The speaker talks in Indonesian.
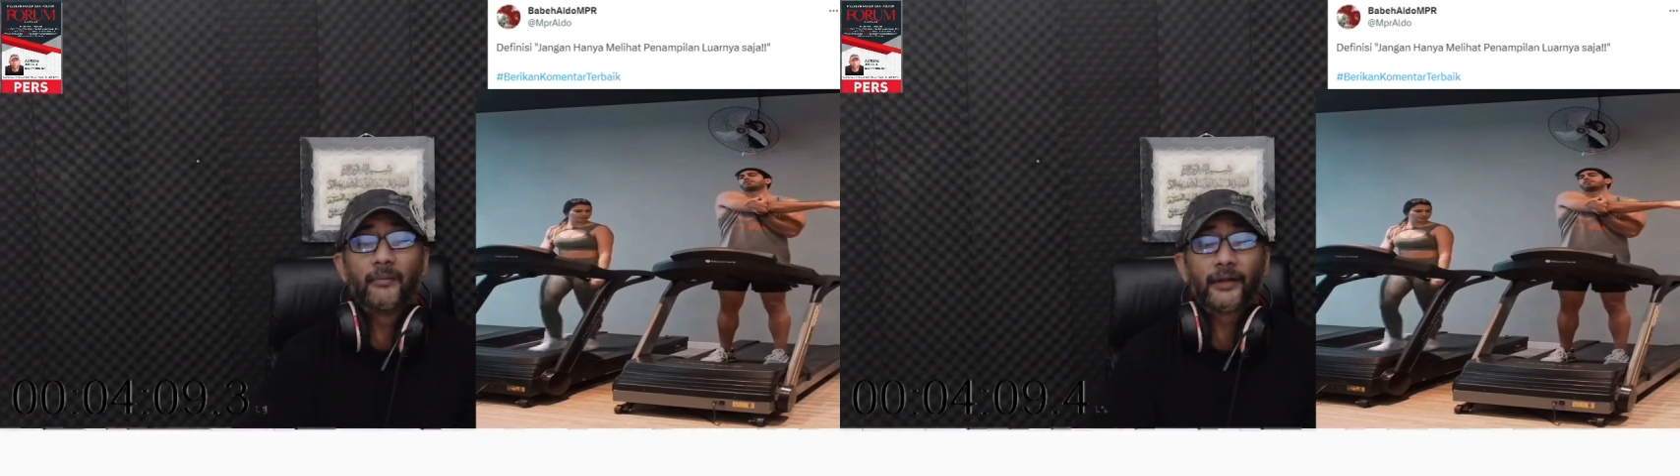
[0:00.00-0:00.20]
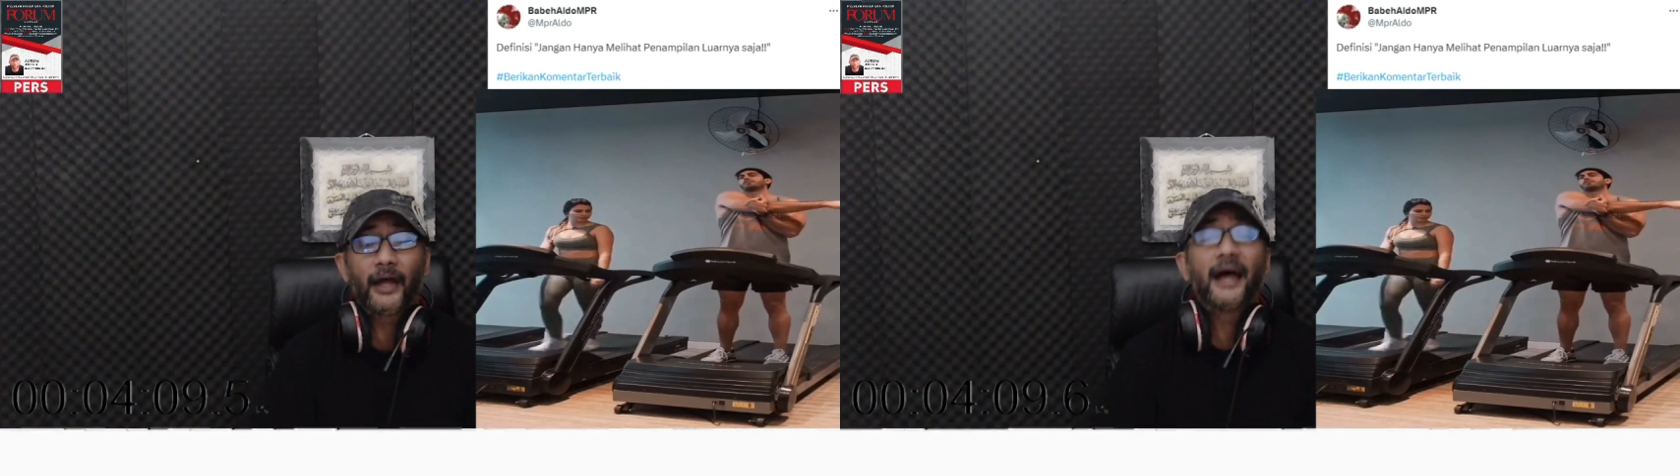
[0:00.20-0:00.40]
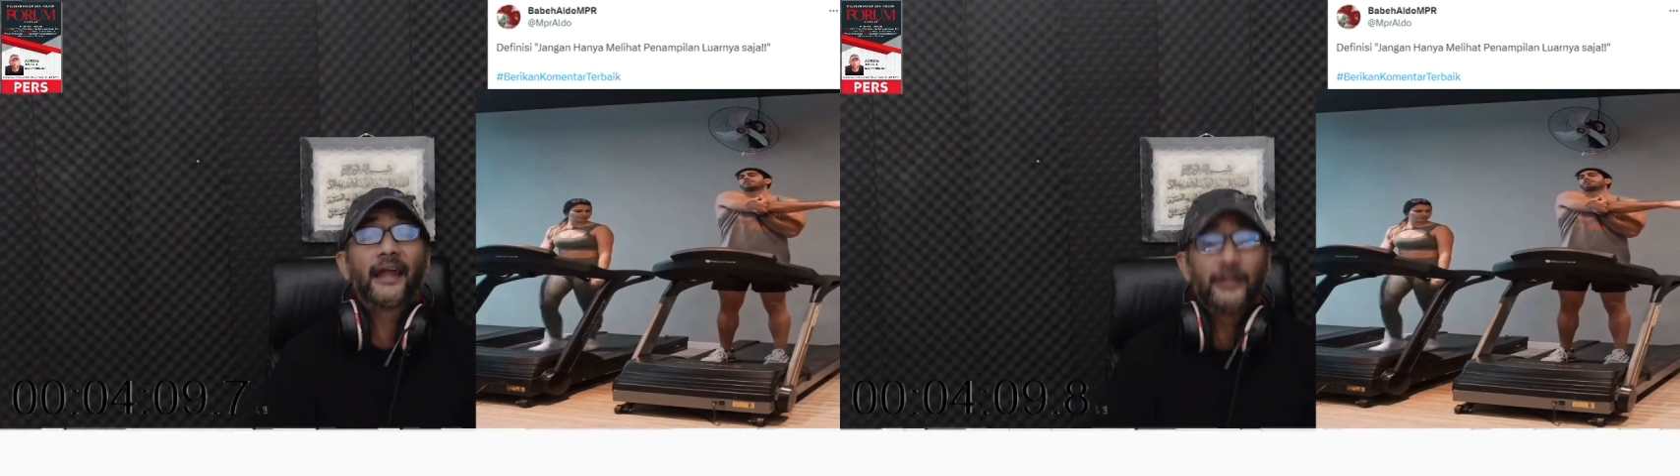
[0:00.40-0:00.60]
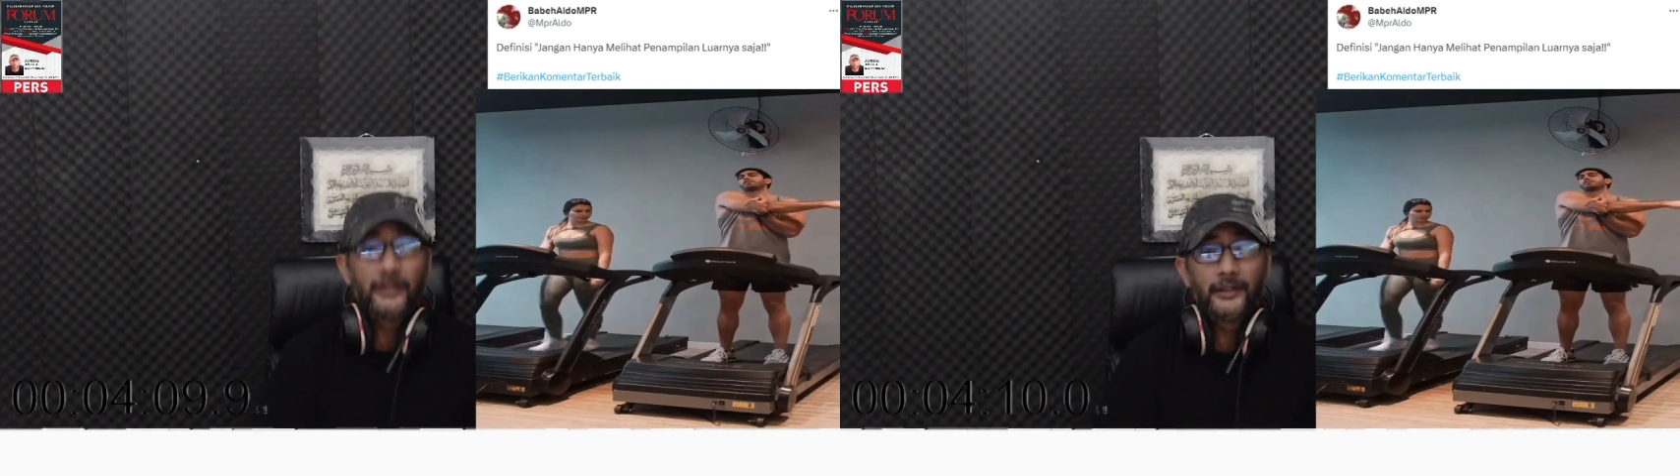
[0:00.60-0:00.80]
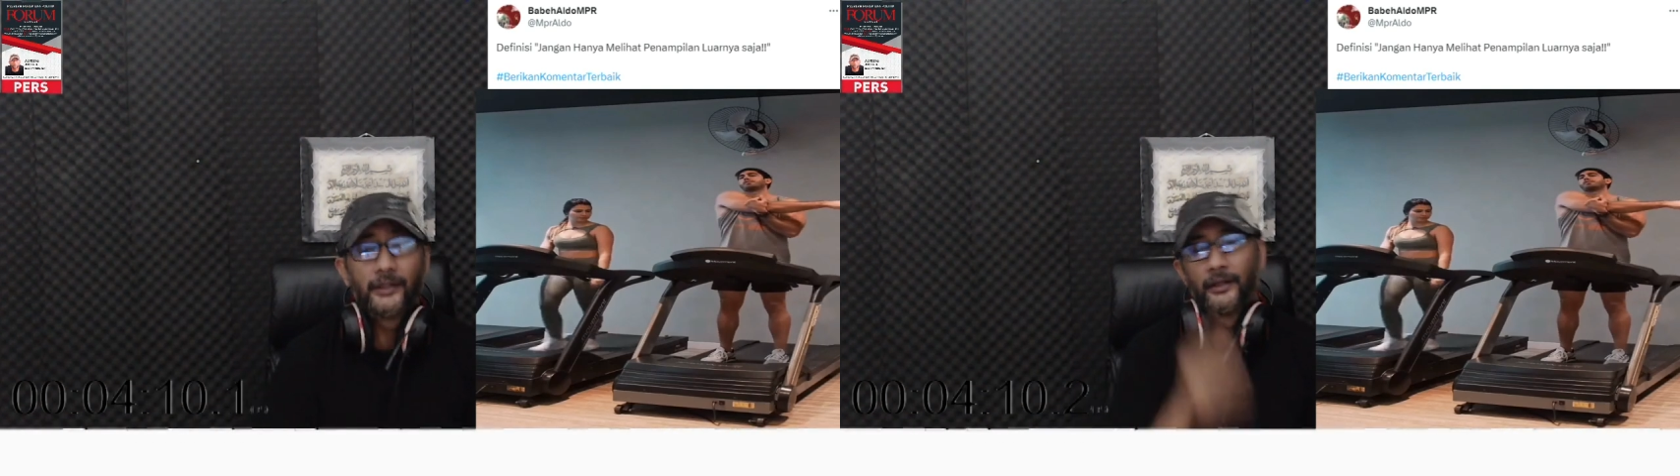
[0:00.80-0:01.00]
matahari
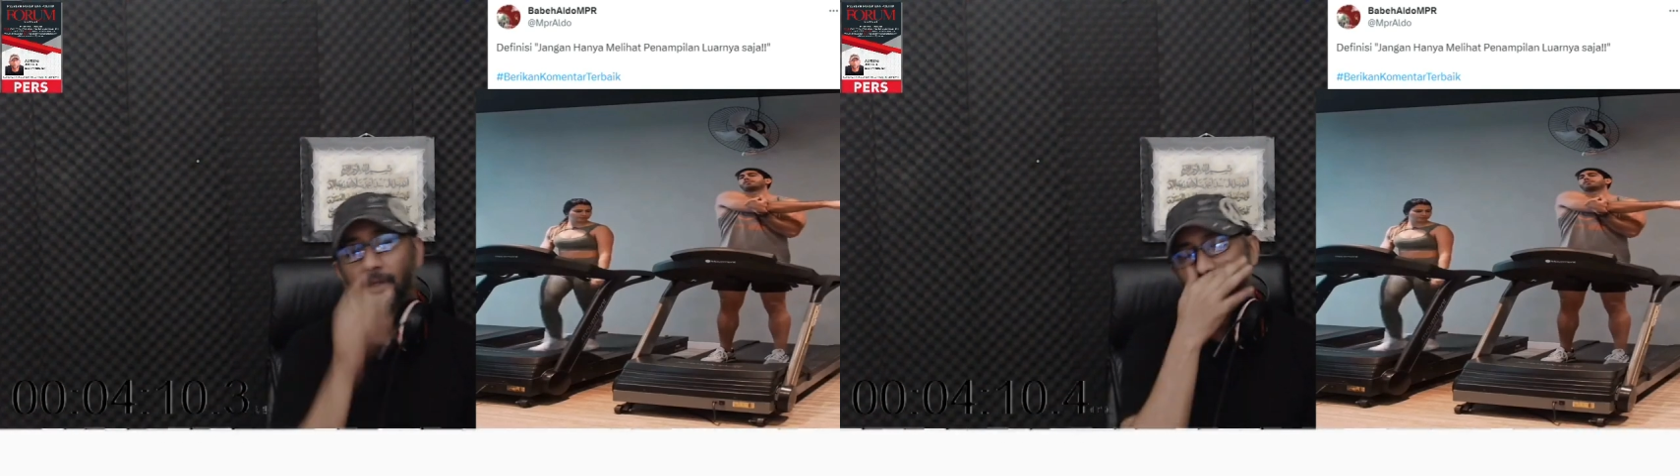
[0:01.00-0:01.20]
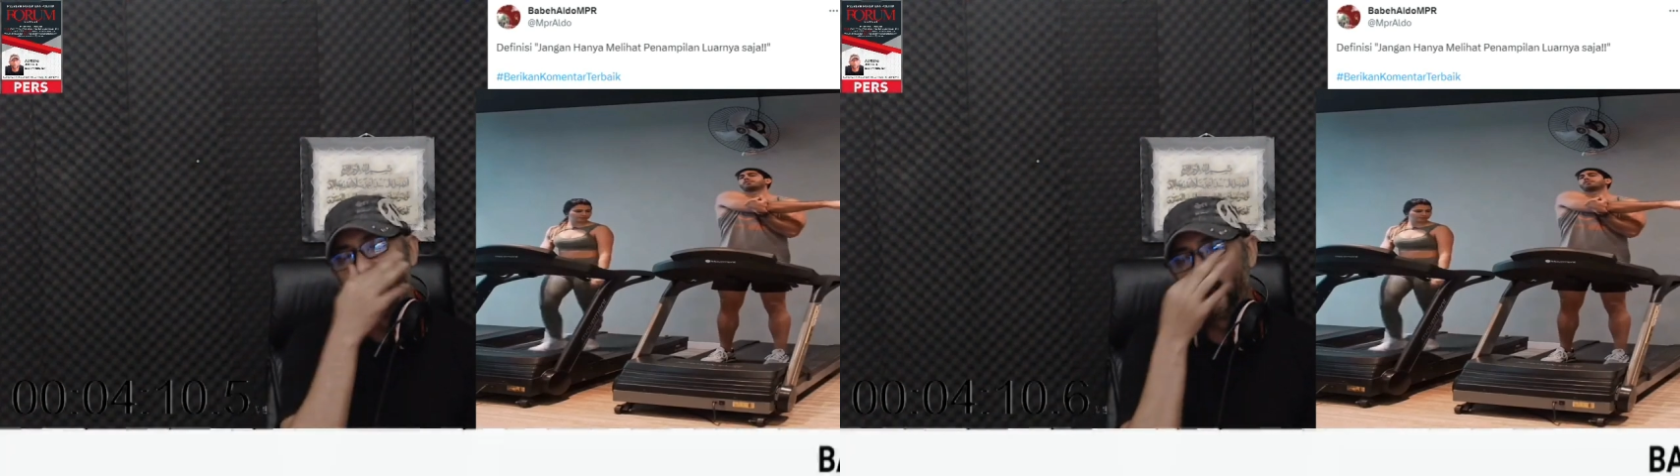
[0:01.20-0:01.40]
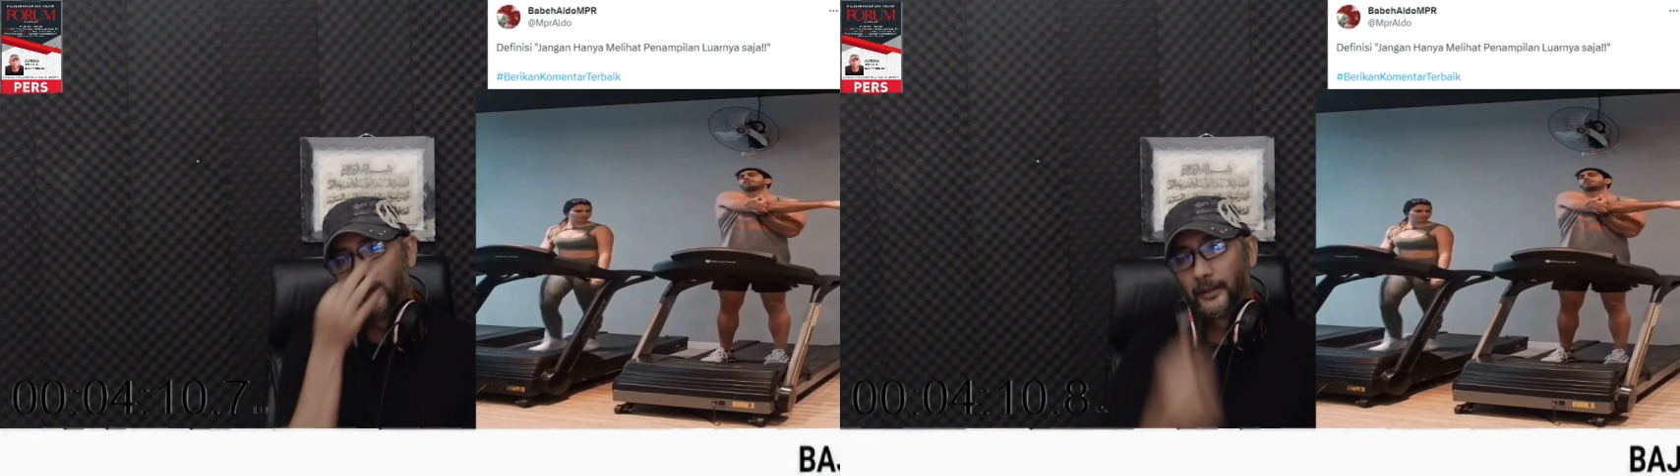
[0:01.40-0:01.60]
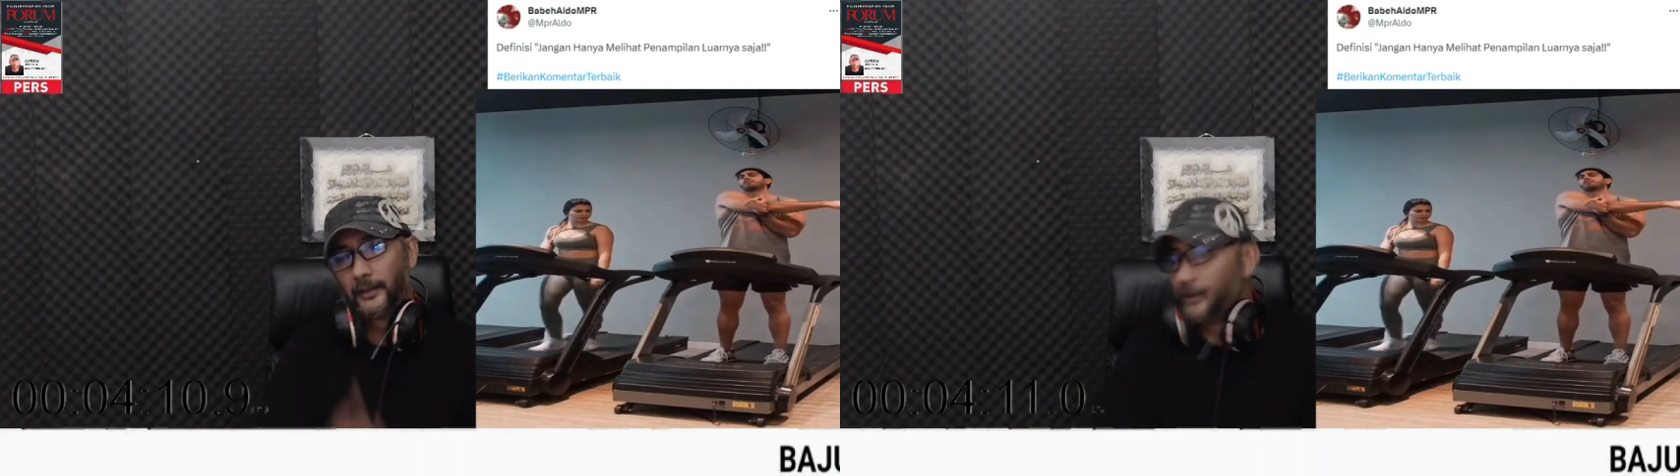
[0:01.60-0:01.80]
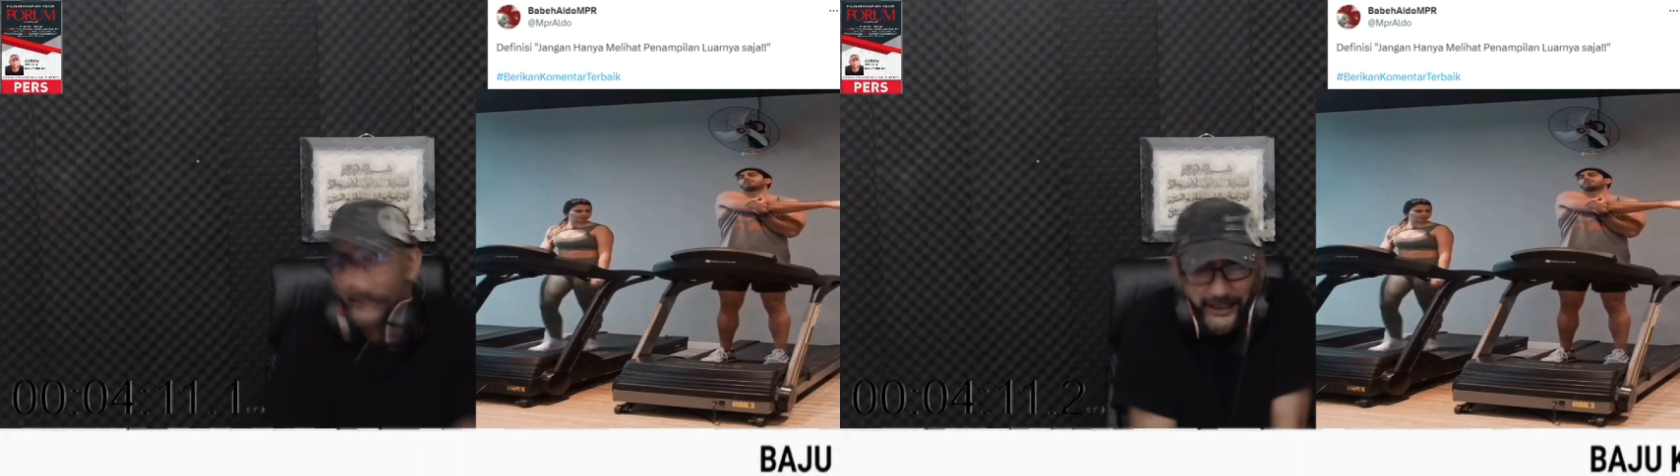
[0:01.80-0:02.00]

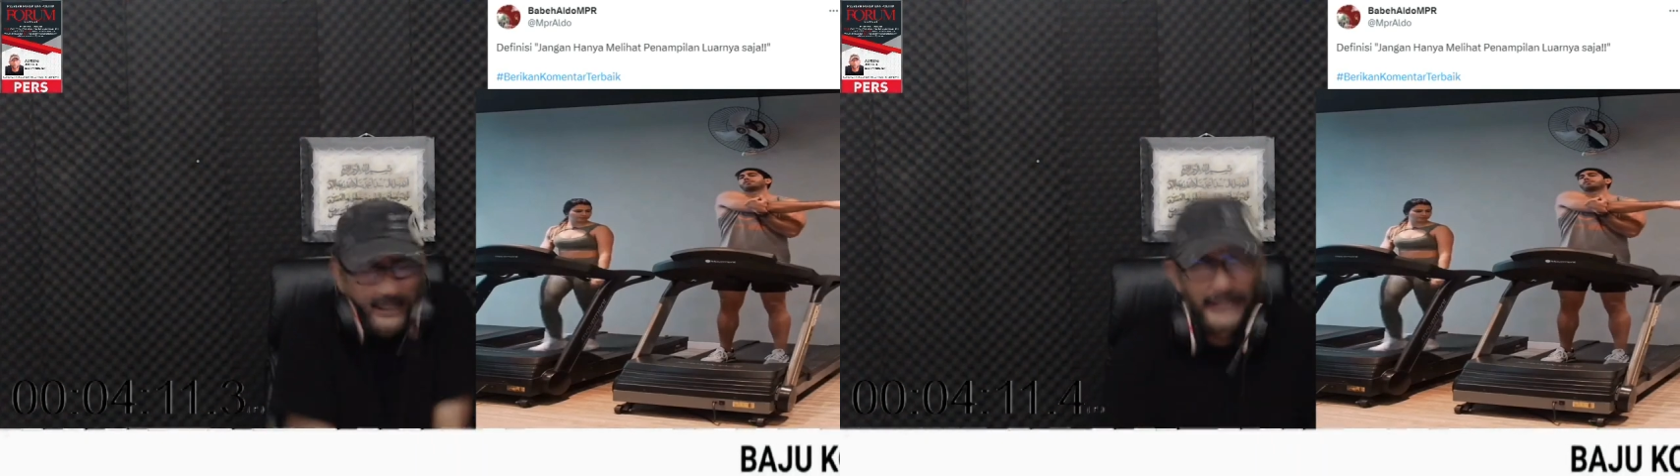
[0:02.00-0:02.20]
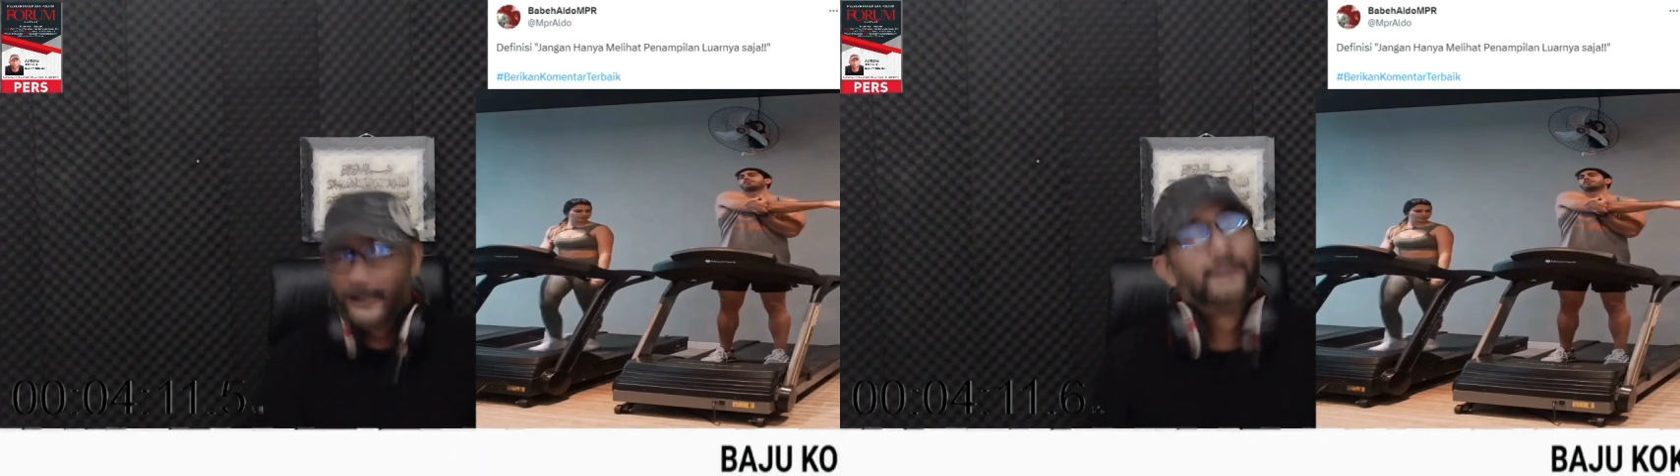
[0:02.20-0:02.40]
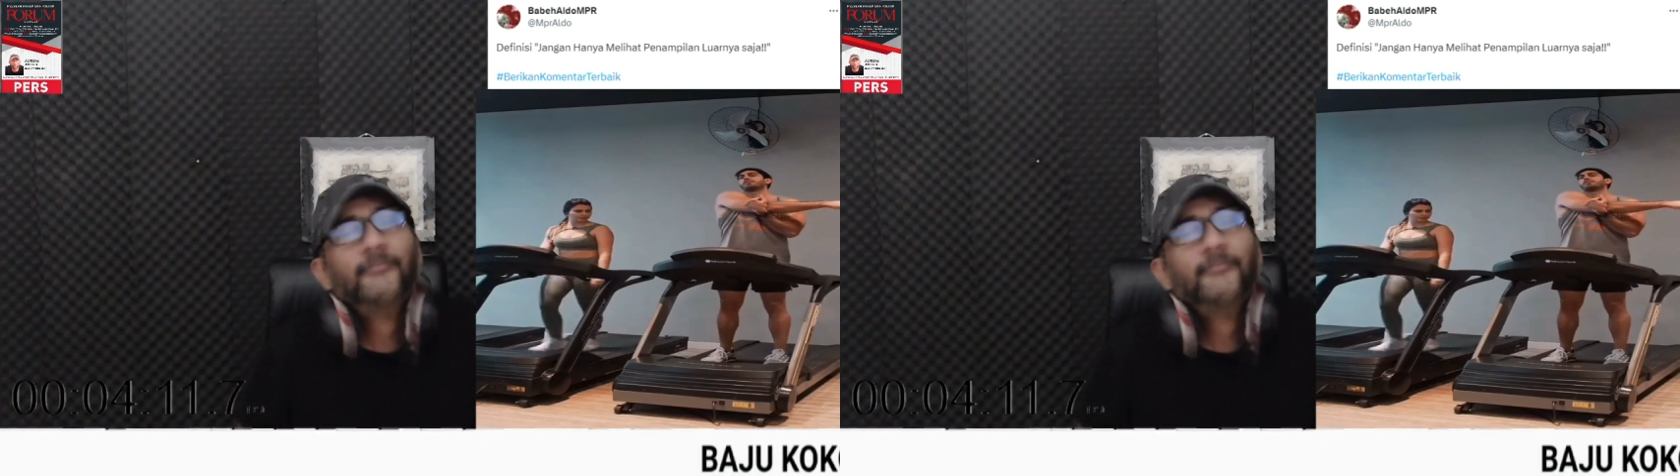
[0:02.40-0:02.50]
Ih.